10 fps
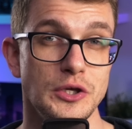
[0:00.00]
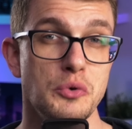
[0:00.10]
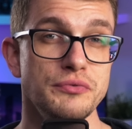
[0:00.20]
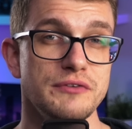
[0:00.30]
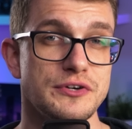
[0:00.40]
I
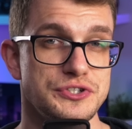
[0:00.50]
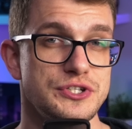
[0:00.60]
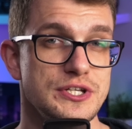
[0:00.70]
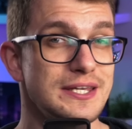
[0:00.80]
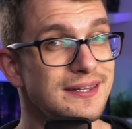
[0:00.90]
głównie właśnie
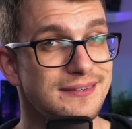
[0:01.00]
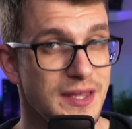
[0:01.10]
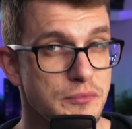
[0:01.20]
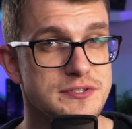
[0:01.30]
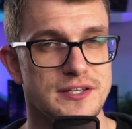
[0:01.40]
dzięki
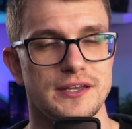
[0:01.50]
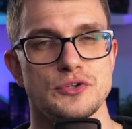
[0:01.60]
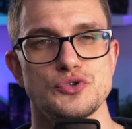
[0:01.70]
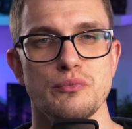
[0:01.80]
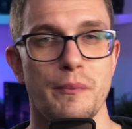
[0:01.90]
temu
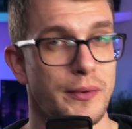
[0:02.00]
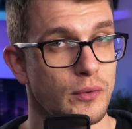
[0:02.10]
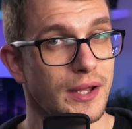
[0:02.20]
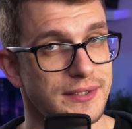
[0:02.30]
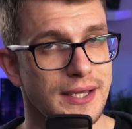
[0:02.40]
zajęciu po paru
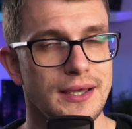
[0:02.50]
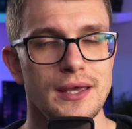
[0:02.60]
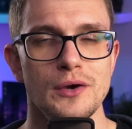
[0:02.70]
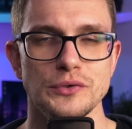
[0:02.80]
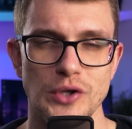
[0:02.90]
latach
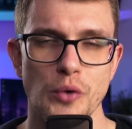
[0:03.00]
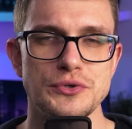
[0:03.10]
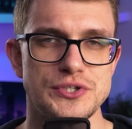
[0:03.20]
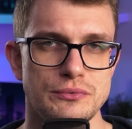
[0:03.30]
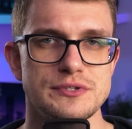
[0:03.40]
udało mi
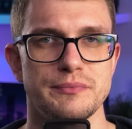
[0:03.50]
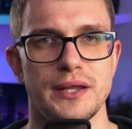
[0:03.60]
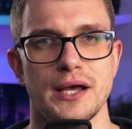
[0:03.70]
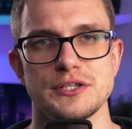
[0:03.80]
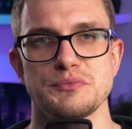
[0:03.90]
się
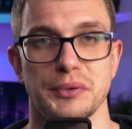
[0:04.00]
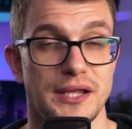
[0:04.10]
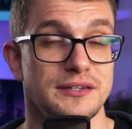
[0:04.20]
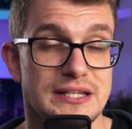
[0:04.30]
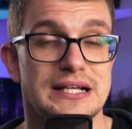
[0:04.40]
uzbierać
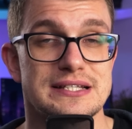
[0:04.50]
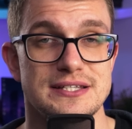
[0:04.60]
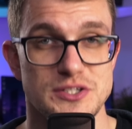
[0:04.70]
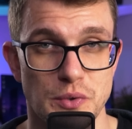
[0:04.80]
ponad kilkaset